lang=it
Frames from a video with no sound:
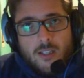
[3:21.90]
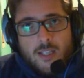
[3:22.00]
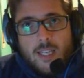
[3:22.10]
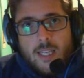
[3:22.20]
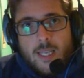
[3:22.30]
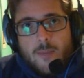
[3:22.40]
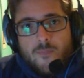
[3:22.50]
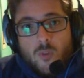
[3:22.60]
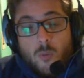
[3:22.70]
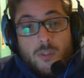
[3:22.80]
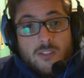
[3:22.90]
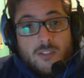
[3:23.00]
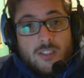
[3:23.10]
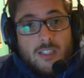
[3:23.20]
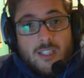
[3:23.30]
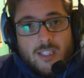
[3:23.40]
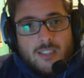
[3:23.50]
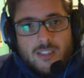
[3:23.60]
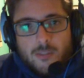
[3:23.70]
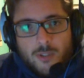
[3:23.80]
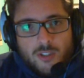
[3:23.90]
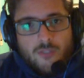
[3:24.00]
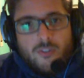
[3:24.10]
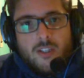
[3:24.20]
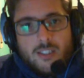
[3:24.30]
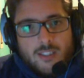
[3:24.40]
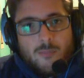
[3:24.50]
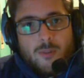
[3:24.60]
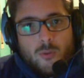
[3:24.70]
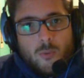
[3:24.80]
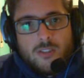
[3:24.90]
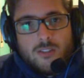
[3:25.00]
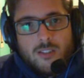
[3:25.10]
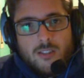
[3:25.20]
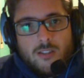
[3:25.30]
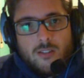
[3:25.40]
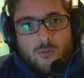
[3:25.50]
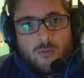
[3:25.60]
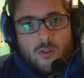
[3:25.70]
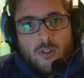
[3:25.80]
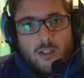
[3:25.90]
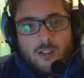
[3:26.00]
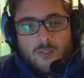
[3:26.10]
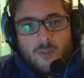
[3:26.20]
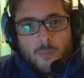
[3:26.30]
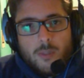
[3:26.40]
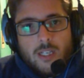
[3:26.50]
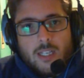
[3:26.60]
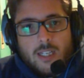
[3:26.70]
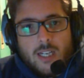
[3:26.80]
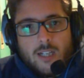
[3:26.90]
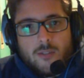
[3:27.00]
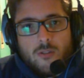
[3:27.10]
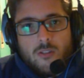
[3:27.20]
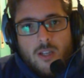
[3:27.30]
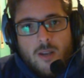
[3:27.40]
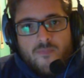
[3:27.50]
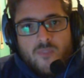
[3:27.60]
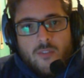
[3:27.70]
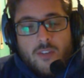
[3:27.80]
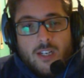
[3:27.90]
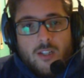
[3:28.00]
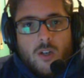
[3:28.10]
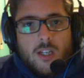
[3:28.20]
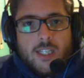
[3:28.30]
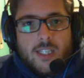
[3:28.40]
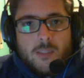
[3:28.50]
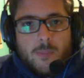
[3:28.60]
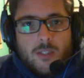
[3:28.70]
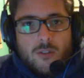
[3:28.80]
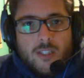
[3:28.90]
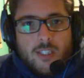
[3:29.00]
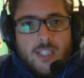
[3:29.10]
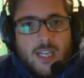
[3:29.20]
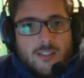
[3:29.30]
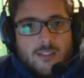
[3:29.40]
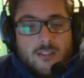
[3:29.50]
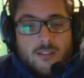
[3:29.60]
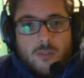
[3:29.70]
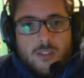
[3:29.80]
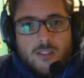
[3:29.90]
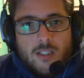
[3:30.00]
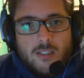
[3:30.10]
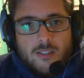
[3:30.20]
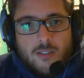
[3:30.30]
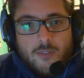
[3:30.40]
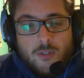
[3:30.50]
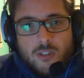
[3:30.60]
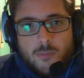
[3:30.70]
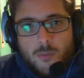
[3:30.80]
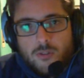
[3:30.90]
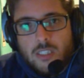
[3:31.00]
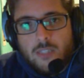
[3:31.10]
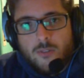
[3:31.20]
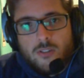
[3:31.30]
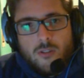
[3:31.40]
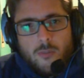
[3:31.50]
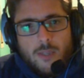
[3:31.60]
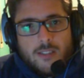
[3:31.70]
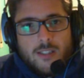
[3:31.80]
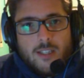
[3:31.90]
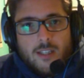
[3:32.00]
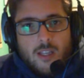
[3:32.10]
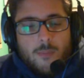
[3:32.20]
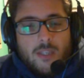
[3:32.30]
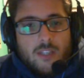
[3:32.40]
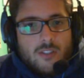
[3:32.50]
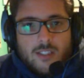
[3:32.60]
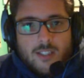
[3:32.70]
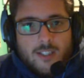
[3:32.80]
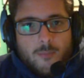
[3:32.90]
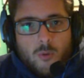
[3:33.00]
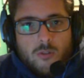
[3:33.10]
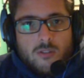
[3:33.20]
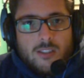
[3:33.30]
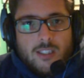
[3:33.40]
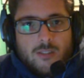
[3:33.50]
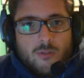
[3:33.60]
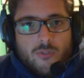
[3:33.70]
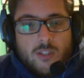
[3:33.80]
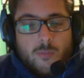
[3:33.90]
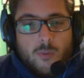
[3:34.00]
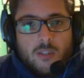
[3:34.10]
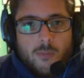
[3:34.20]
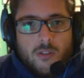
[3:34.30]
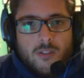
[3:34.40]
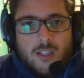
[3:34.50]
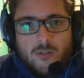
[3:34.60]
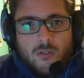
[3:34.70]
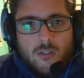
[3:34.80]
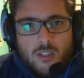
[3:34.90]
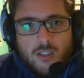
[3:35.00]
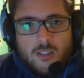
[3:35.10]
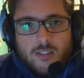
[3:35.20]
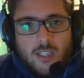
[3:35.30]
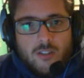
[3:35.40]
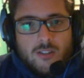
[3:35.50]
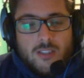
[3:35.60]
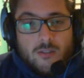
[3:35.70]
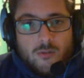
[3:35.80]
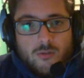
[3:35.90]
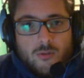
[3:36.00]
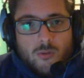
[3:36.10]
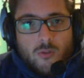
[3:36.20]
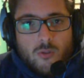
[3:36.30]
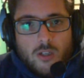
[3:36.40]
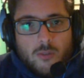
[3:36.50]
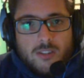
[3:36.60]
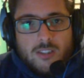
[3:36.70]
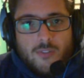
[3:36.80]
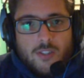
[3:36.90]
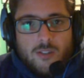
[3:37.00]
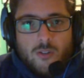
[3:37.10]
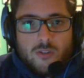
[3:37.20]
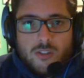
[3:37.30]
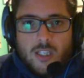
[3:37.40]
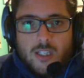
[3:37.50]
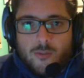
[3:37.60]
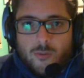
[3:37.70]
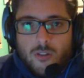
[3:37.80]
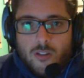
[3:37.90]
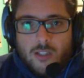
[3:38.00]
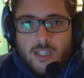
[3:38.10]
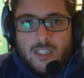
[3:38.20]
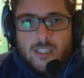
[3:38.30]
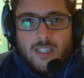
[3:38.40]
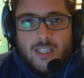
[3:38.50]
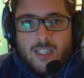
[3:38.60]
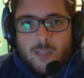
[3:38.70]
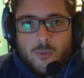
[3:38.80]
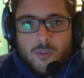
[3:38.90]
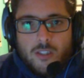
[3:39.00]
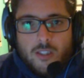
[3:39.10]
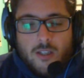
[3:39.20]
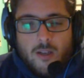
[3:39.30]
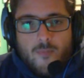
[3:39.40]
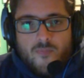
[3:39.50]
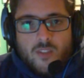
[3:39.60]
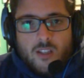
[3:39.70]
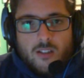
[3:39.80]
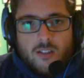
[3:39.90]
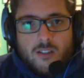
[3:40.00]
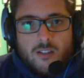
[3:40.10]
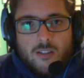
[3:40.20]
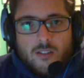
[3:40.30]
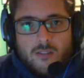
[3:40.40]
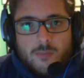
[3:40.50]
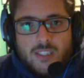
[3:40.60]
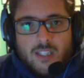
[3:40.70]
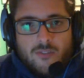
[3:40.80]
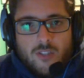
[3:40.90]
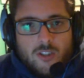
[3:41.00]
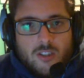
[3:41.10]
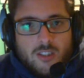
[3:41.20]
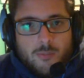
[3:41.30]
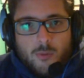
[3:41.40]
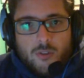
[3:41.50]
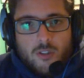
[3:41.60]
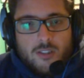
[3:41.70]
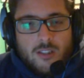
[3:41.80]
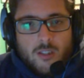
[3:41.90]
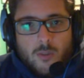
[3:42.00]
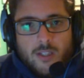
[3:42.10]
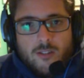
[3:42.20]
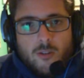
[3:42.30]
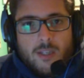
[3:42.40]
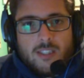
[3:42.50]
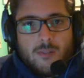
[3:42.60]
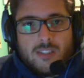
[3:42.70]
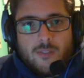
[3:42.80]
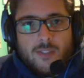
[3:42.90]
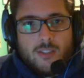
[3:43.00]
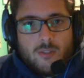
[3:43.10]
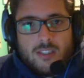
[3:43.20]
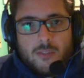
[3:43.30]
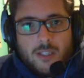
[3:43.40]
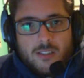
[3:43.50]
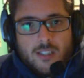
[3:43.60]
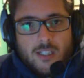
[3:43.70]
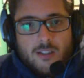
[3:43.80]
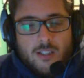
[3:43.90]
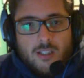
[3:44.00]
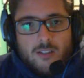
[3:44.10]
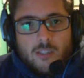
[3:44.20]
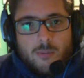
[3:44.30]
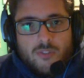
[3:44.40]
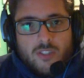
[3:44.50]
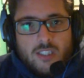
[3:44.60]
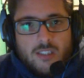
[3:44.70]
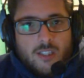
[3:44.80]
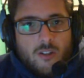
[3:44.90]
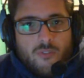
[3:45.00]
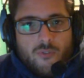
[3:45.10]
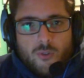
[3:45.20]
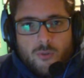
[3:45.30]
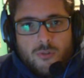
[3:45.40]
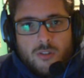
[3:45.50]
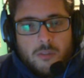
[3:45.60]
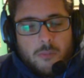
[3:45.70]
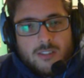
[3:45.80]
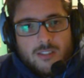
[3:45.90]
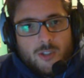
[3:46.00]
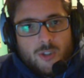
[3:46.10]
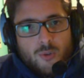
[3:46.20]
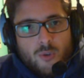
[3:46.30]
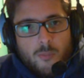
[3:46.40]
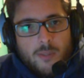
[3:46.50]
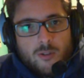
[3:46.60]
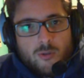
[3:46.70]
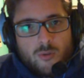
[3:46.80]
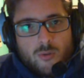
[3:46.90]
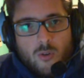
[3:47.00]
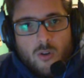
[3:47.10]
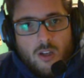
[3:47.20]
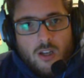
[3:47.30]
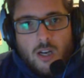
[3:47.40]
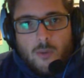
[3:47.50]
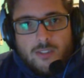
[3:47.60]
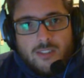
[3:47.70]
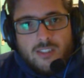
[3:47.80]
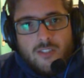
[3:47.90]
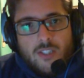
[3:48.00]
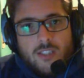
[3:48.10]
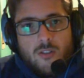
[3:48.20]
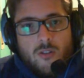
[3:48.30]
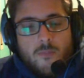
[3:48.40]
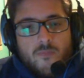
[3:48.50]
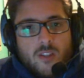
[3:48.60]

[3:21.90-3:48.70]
e, ehm, oppure se avete delle richieste specifiche sempre su questi eh, tutorial che vi ho appena elencato. Verranno anche, spero, degli ask, quindi delle, dei video risposte alle vostre domande, me ne fate molte sia su Facebook in privato, sia ogni tanto sotto a questi video, sia sul canale Telegram, quindi eh, mi sarà facile rispondere ogni tanto a qualche domanda, ma se avete una tematica che preferite che io affronti, basta lasciare un commento sotto a qualsiasi video